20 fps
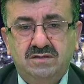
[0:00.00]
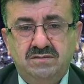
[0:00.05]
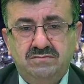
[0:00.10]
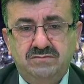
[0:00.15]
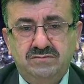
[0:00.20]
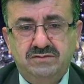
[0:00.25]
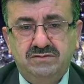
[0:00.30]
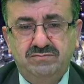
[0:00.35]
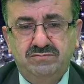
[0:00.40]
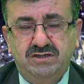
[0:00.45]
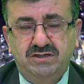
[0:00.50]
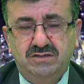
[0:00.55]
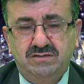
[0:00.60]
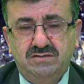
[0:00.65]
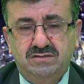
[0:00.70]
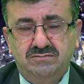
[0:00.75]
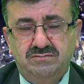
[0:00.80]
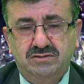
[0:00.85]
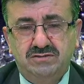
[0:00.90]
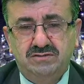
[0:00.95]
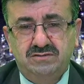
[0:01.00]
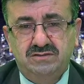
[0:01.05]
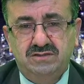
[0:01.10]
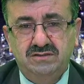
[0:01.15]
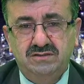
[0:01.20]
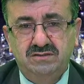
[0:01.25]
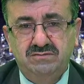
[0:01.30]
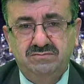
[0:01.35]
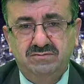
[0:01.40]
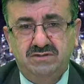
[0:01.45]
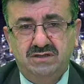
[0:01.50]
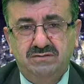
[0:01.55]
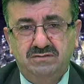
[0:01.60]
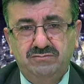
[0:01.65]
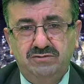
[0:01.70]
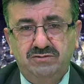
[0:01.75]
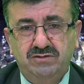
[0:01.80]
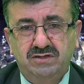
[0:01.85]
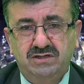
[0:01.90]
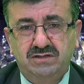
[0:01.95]
Bismillahirrahmanirrahim.
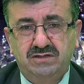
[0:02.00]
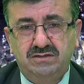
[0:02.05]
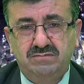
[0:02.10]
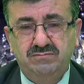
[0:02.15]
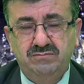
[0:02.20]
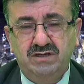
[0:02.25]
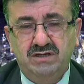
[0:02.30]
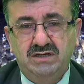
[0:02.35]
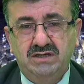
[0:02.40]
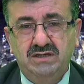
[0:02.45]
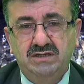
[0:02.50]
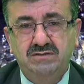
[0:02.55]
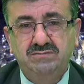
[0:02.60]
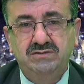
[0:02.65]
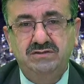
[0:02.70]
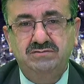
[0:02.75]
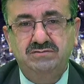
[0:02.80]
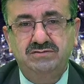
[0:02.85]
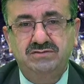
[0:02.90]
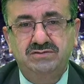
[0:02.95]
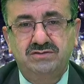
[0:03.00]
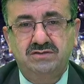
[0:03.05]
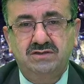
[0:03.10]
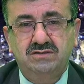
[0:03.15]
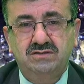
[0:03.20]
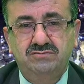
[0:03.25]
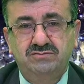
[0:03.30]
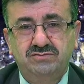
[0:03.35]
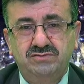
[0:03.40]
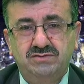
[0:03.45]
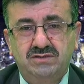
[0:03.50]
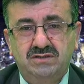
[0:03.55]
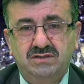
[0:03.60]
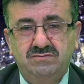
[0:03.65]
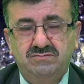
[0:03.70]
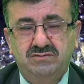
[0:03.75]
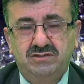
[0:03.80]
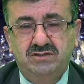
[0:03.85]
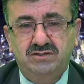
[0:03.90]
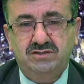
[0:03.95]
Elhamdülillahi Rabbil alemin. Ve salatu ve
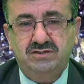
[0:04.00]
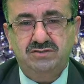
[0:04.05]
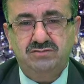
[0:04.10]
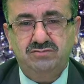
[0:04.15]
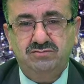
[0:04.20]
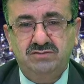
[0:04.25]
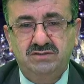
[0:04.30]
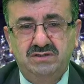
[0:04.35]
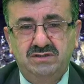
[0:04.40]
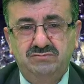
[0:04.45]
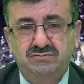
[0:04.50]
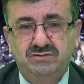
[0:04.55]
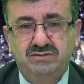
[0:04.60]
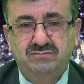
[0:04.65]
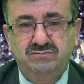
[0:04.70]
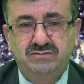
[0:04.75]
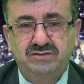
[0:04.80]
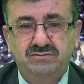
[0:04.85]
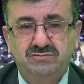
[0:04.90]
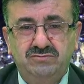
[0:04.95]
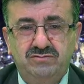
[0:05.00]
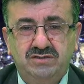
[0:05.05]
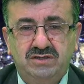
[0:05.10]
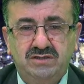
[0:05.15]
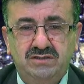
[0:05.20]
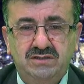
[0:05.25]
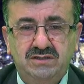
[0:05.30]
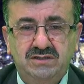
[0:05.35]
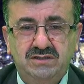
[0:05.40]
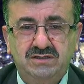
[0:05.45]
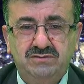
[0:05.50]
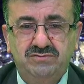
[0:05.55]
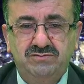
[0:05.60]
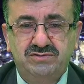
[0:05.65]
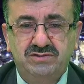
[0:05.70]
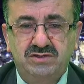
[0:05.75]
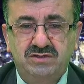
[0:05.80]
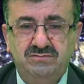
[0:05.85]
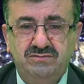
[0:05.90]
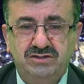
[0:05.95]
selamu ala Resulina Muhammedin ve ala alihi ve
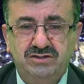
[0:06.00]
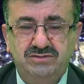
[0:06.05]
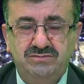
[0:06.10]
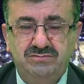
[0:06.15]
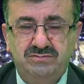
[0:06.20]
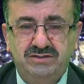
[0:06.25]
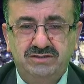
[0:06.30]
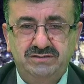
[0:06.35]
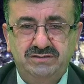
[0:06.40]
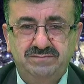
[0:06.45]
sahbihi ecmain.